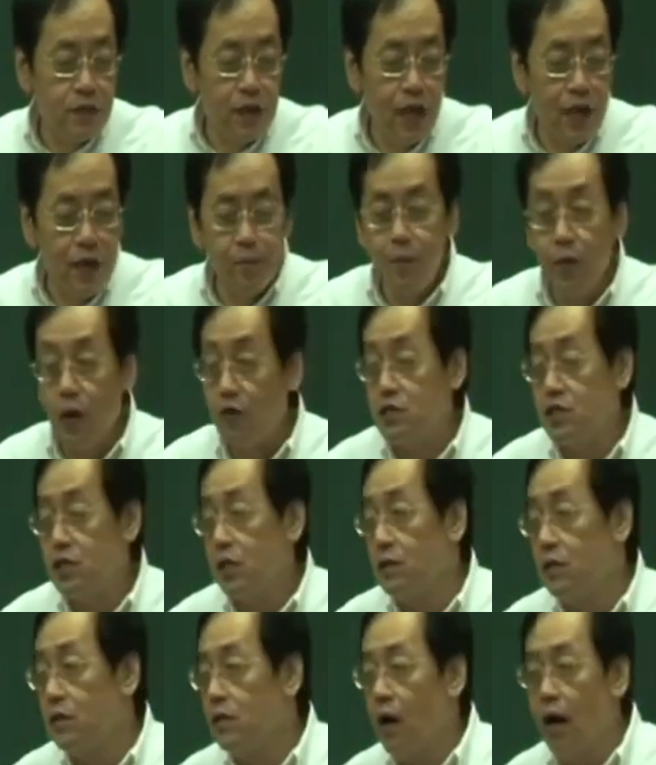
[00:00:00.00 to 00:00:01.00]
解太阳
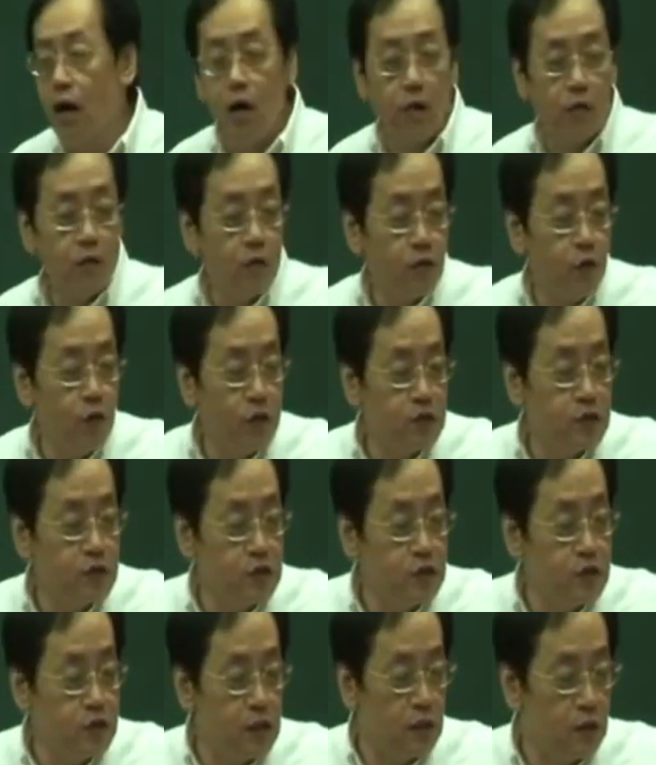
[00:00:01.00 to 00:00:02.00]
表邪，好
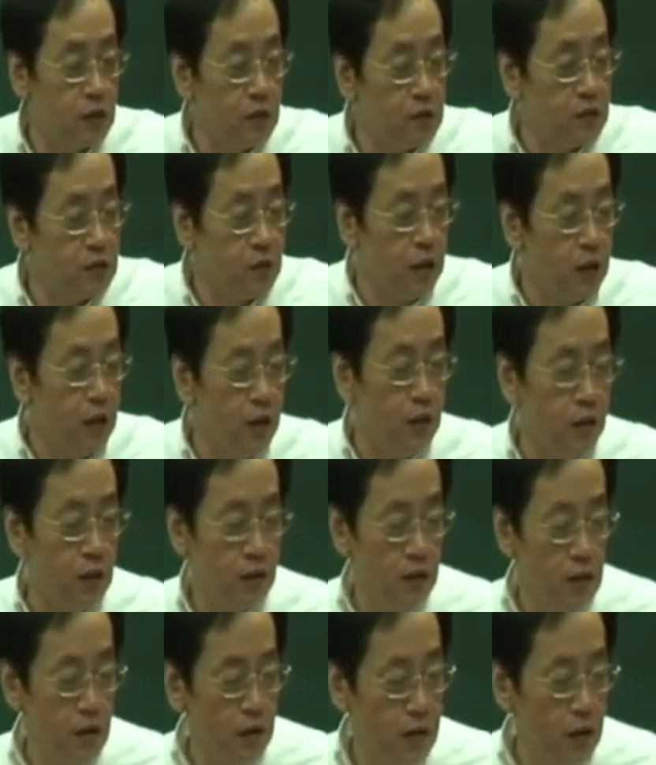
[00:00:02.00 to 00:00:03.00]
桂枝解银
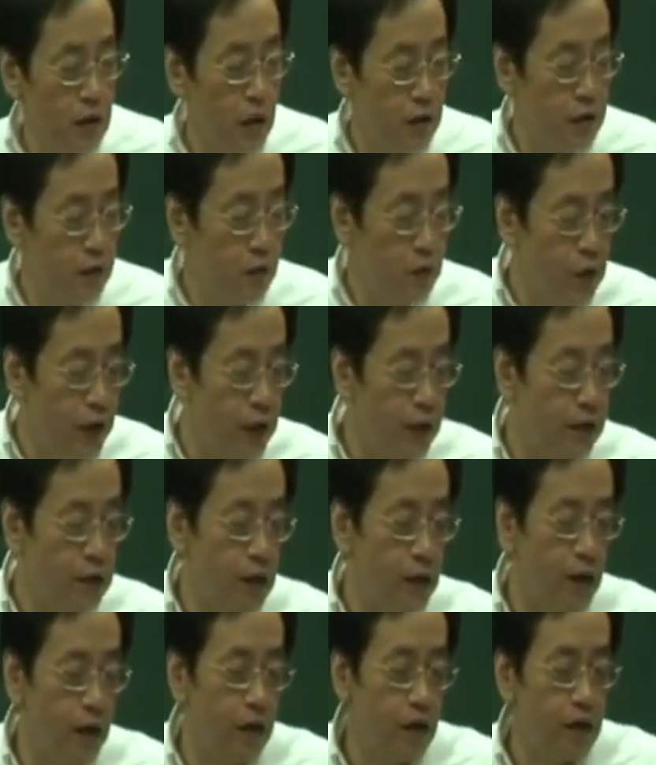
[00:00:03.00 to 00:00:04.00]
河好营
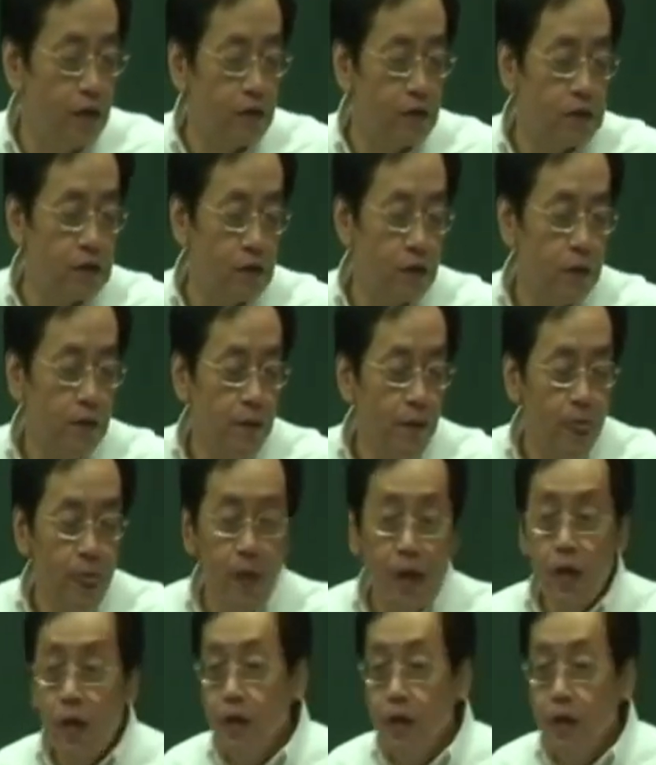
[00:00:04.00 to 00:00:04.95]
卫，啊，这个，